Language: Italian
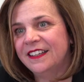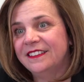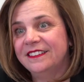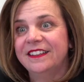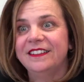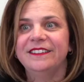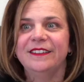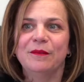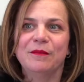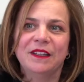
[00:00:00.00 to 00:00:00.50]

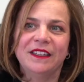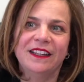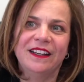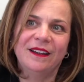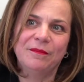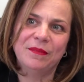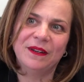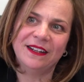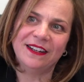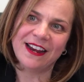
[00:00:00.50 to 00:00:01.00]
del tema
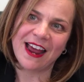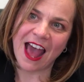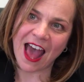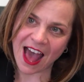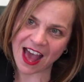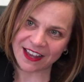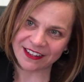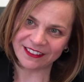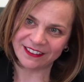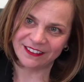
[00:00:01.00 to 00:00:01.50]
delle
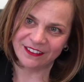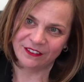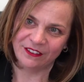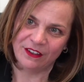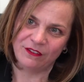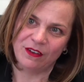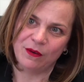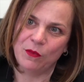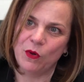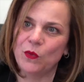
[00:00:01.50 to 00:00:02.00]
plenarie,
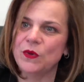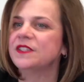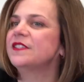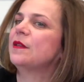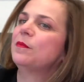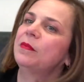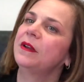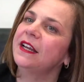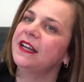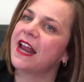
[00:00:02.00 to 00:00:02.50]
noi avremo
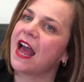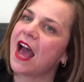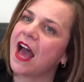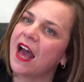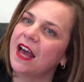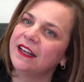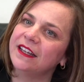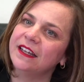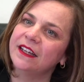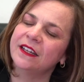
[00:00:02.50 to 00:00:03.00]
queste
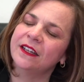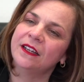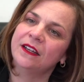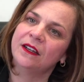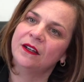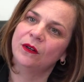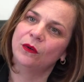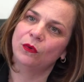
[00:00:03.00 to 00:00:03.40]
plenarie,